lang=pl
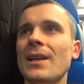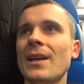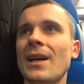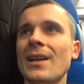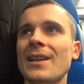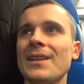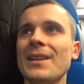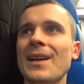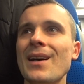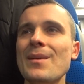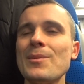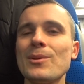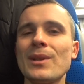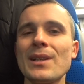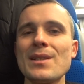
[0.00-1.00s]
A jak jechałem
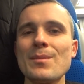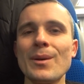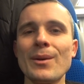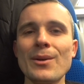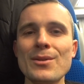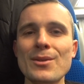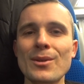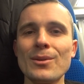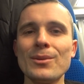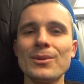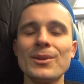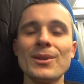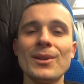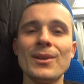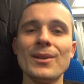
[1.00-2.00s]
tutaj z Białego Stoku,
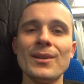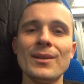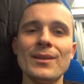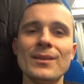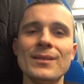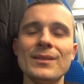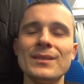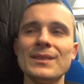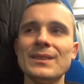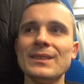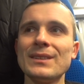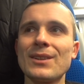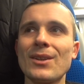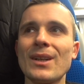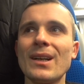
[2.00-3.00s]
to
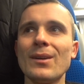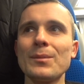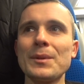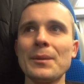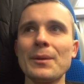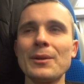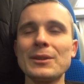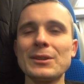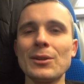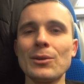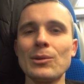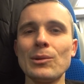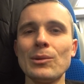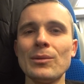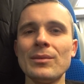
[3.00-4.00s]
droga od Białego
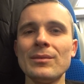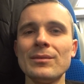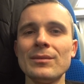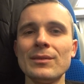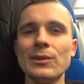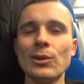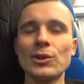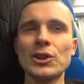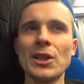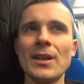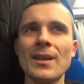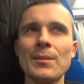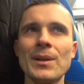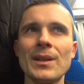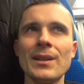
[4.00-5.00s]
Stoku do
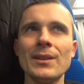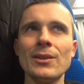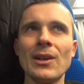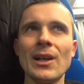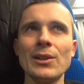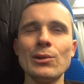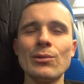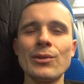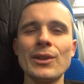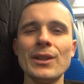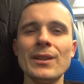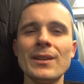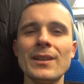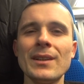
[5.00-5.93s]
Czeremchy, do Hajnówki,